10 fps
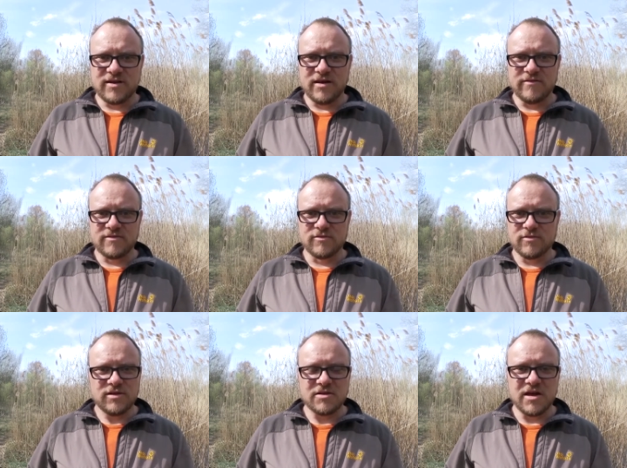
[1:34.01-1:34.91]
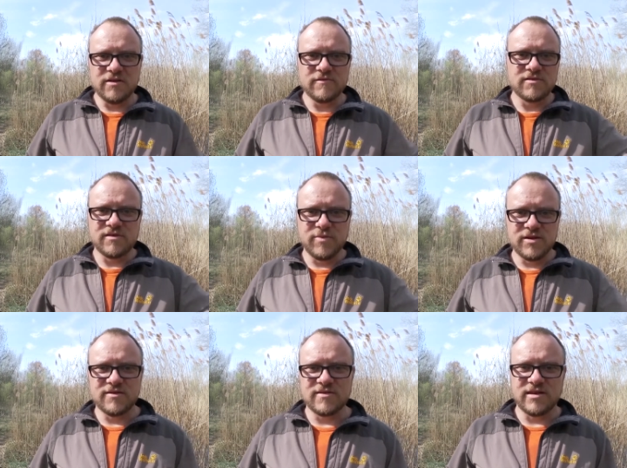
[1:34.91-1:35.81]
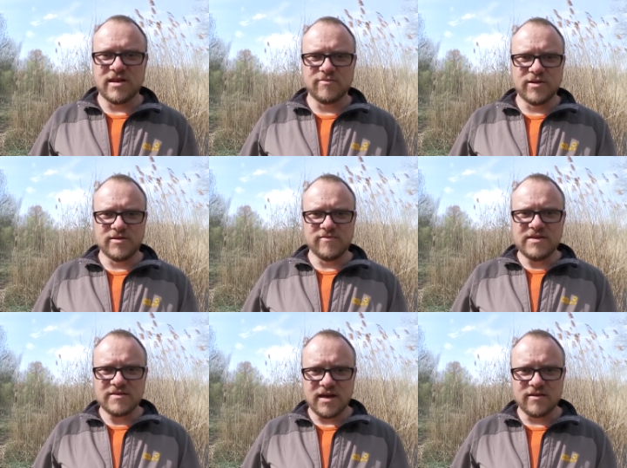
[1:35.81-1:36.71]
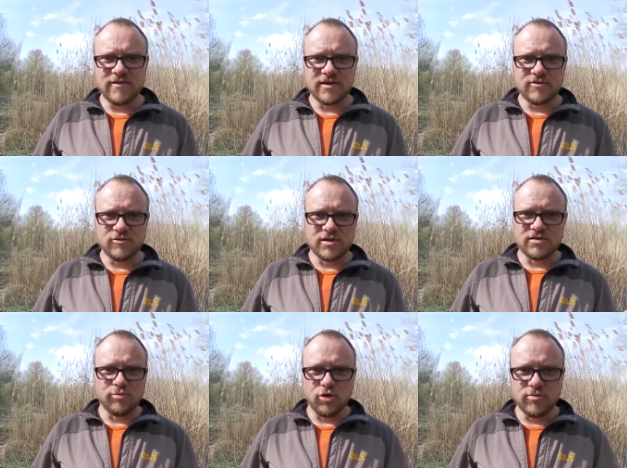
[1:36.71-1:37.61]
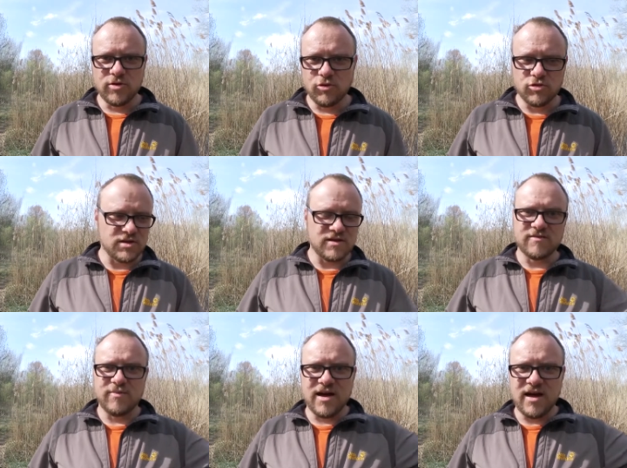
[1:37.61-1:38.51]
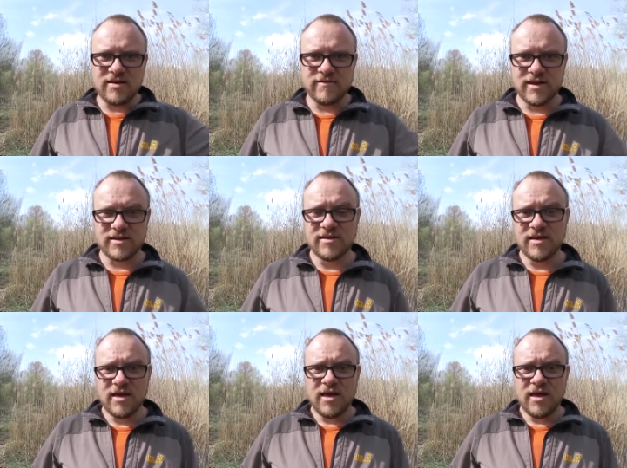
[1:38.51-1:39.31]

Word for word: Wenn einfach so in der Hälfte des Bildes dann erstmal die Wiese anfängt oder die Bäume oder das Meer anfängt,